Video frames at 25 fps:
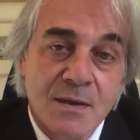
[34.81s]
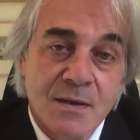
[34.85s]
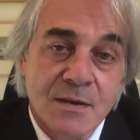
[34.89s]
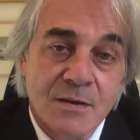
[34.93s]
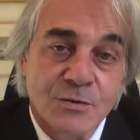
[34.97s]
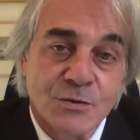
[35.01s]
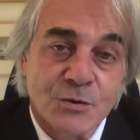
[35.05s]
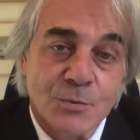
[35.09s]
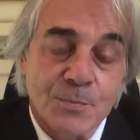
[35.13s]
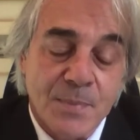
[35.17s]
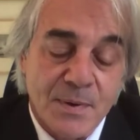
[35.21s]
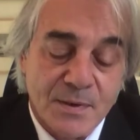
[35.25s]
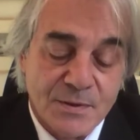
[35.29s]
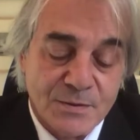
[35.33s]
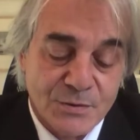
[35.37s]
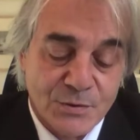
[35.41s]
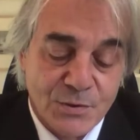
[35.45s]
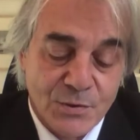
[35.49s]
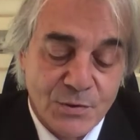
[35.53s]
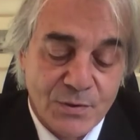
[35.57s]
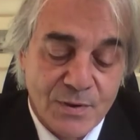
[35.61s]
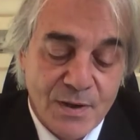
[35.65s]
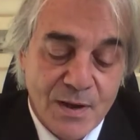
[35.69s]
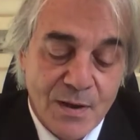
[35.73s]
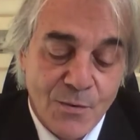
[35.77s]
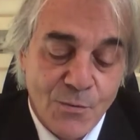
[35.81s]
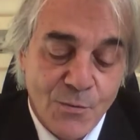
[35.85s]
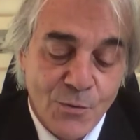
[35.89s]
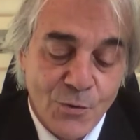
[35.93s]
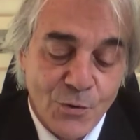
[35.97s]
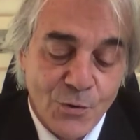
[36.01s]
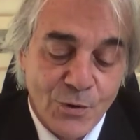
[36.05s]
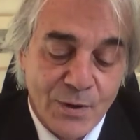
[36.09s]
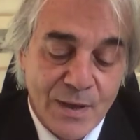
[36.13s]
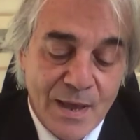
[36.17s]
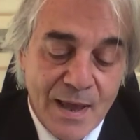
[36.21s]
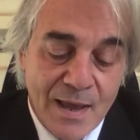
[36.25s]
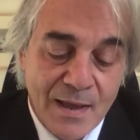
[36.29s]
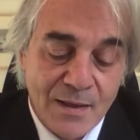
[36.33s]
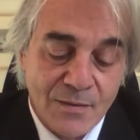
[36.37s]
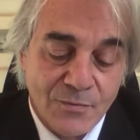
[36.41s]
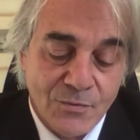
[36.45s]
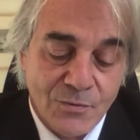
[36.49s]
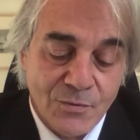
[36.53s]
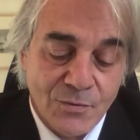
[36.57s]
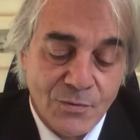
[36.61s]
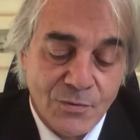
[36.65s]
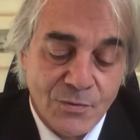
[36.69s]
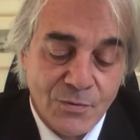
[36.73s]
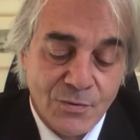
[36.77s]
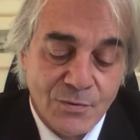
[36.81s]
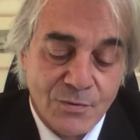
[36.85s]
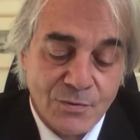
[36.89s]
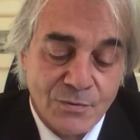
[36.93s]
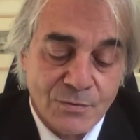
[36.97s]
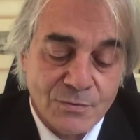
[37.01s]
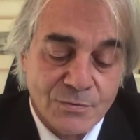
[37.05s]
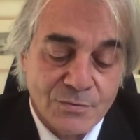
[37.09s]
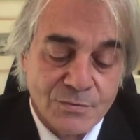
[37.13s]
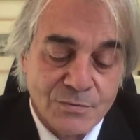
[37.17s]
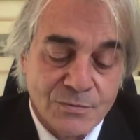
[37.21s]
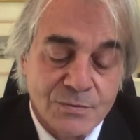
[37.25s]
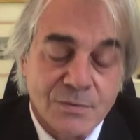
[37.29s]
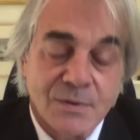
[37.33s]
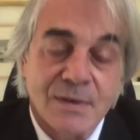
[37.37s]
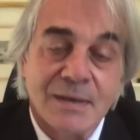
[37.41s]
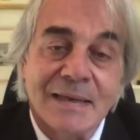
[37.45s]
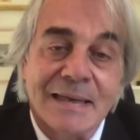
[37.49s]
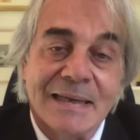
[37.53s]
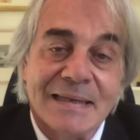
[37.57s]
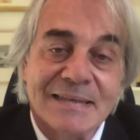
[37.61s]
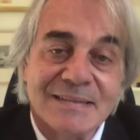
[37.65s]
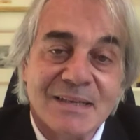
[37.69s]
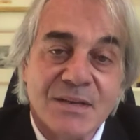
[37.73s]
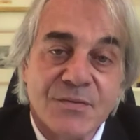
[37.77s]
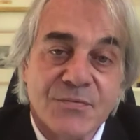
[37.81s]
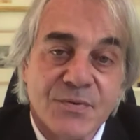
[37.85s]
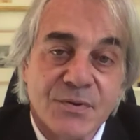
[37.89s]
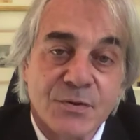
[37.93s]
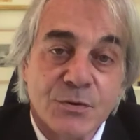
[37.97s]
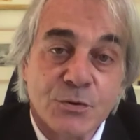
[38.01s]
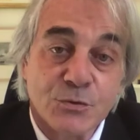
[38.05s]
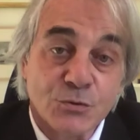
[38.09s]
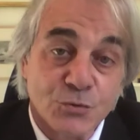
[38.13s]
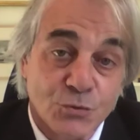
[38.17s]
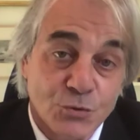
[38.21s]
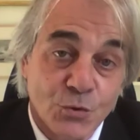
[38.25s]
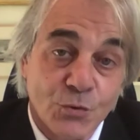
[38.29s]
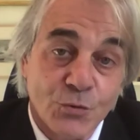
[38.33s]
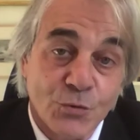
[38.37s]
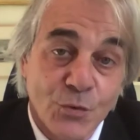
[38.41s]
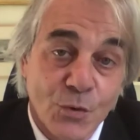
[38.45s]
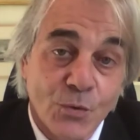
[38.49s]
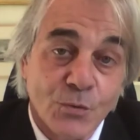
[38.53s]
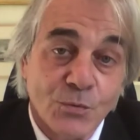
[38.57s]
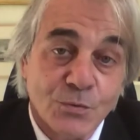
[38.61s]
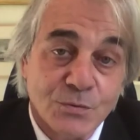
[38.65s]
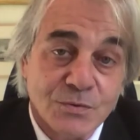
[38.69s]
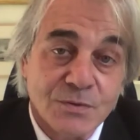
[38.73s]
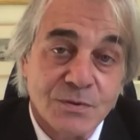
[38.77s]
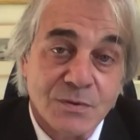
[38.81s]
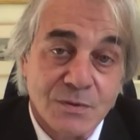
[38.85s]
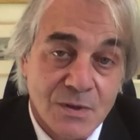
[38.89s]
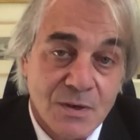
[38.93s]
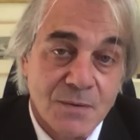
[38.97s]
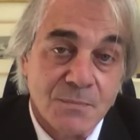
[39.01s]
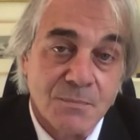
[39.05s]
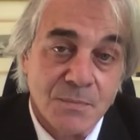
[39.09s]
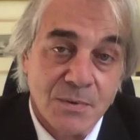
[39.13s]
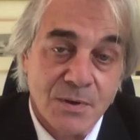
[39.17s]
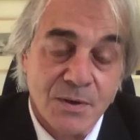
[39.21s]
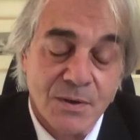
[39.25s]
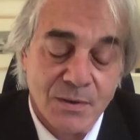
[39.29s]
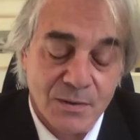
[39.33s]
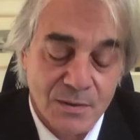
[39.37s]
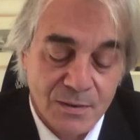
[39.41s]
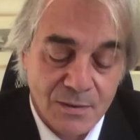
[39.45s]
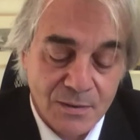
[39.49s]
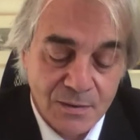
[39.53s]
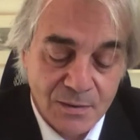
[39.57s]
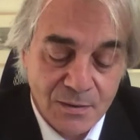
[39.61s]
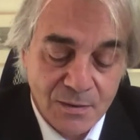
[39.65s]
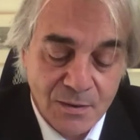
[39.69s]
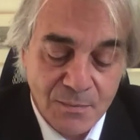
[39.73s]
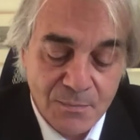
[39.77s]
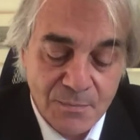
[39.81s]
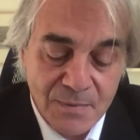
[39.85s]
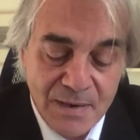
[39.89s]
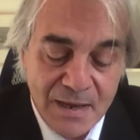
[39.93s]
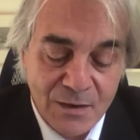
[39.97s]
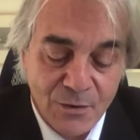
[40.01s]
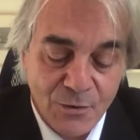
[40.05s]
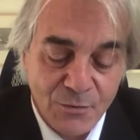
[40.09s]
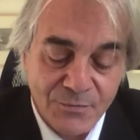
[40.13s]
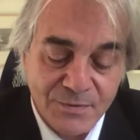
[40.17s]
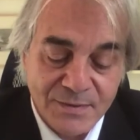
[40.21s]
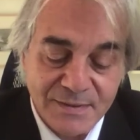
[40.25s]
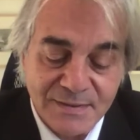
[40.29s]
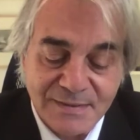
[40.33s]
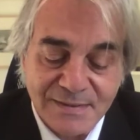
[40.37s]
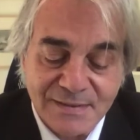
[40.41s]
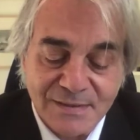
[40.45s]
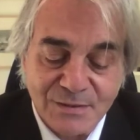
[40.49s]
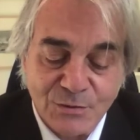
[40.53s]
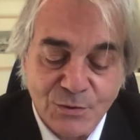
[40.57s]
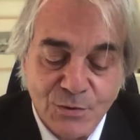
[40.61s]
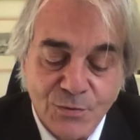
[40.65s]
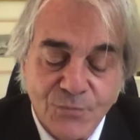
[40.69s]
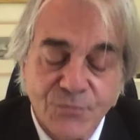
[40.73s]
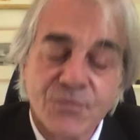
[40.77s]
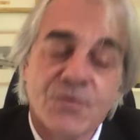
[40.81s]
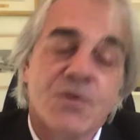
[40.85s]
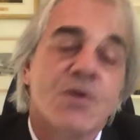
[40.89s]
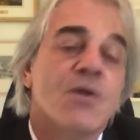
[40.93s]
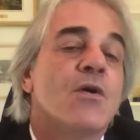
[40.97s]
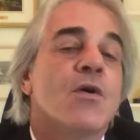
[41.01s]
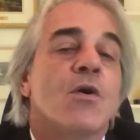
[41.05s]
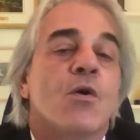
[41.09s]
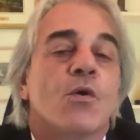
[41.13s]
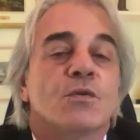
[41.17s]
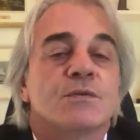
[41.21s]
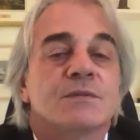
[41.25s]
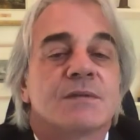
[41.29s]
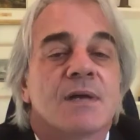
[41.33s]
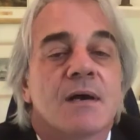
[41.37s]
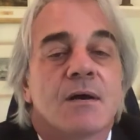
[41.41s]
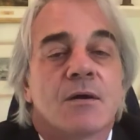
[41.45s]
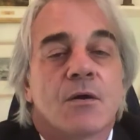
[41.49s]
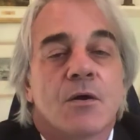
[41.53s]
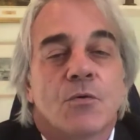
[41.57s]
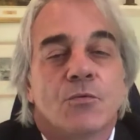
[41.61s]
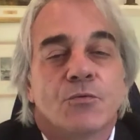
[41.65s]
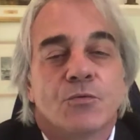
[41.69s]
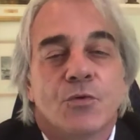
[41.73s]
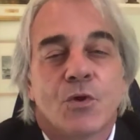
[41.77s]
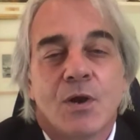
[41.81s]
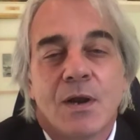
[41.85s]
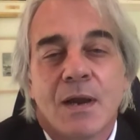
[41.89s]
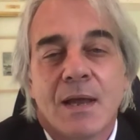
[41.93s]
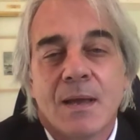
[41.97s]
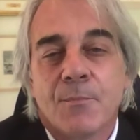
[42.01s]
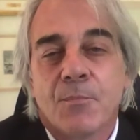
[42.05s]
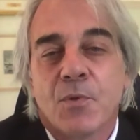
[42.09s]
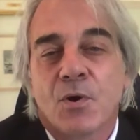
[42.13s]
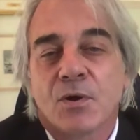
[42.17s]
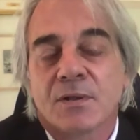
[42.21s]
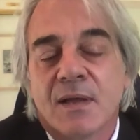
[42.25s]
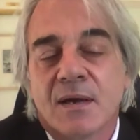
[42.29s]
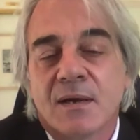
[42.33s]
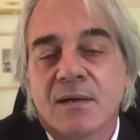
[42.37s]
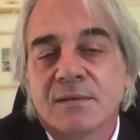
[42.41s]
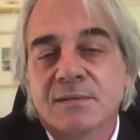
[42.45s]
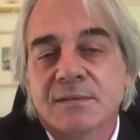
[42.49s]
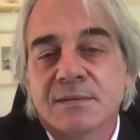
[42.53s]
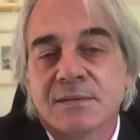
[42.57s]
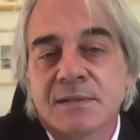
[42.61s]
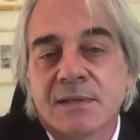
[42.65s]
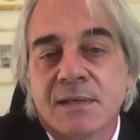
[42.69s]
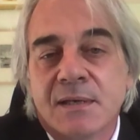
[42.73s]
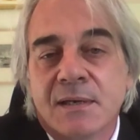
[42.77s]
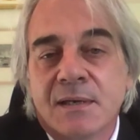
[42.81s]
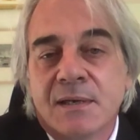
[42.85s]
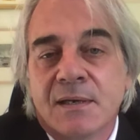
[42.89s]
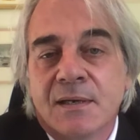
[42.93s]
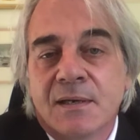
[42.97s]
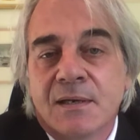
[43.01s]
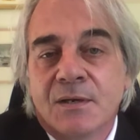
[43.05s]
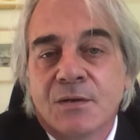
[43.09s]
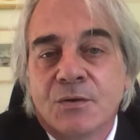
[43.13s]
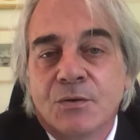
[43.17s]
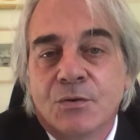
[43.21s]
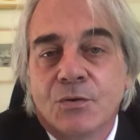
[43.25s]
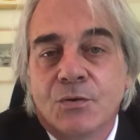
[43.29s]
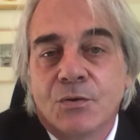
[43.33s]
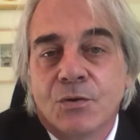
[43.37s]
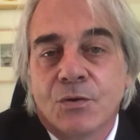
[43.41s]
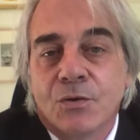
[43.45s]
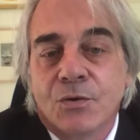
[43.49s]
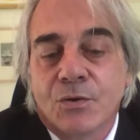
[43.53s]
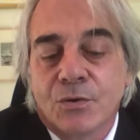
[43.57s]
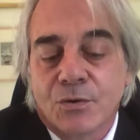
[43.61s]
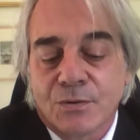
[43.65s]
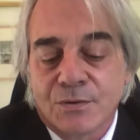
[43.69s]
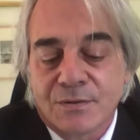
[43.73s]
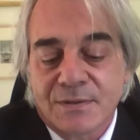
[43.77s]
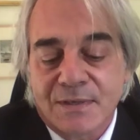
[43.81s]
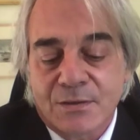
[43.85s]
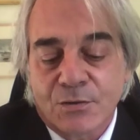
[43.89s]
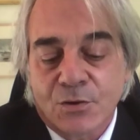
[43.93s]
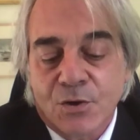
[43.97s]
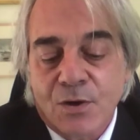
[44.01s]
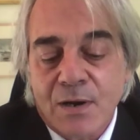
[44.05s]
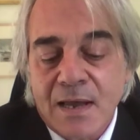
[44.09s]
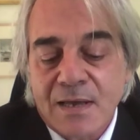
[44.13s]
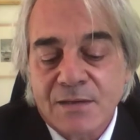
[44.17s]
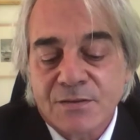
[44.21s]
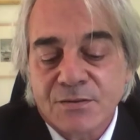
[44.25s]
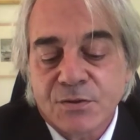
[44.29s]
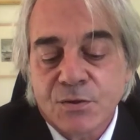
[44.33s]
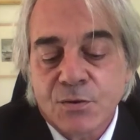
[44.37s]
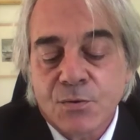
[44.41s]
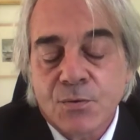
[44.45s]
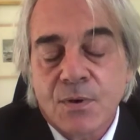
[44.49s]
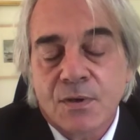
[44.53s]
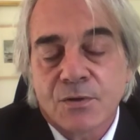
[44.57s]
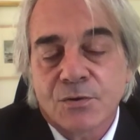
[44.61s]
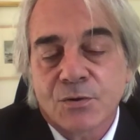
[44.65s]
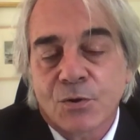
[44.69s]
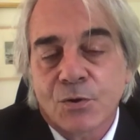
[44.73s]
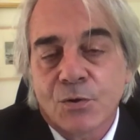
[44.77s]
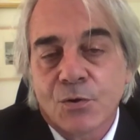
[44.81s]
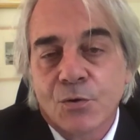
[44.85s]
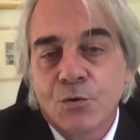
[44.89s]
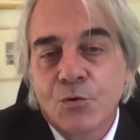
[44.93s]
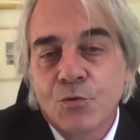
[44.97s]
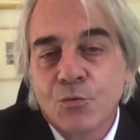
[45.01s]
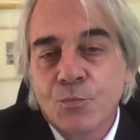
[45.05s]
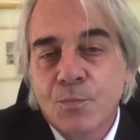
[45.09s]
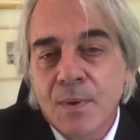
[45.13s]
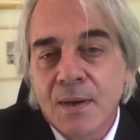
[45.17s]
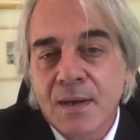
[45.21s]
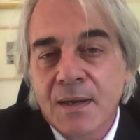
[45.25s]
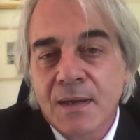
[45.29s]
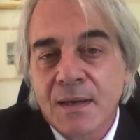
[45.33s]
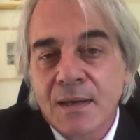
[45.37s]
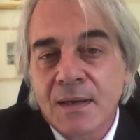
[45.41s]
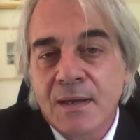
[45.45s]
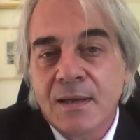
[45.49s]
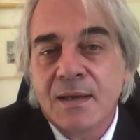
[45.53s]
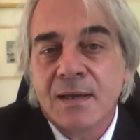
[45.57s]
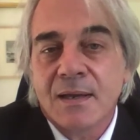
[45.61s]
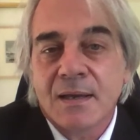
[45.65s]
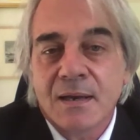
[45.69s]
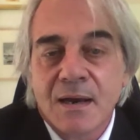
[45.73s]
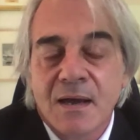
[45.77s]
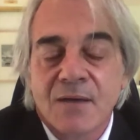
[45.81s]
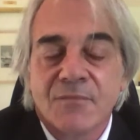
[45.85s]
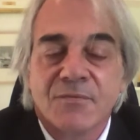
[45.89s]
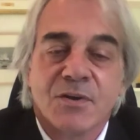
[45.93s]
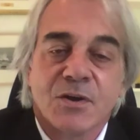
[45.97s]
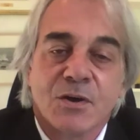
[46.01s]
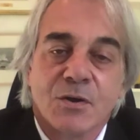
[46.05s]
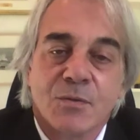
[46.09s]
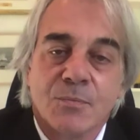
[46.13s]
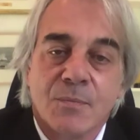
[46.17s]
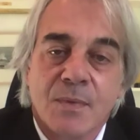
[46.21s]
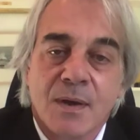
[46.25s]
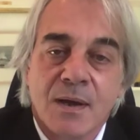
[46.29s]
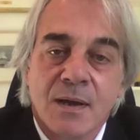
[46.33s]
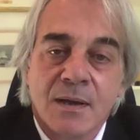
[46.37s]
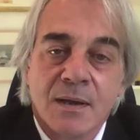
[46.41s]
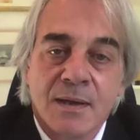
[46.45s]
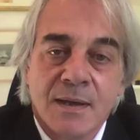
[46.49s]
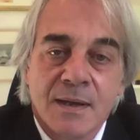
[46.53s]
Je pense que quand on regarde euh, les effets d'une zoonose comme, comme la COVID-19, on se rend compte de l'importance de cette relation entre l'humain et l'environnement.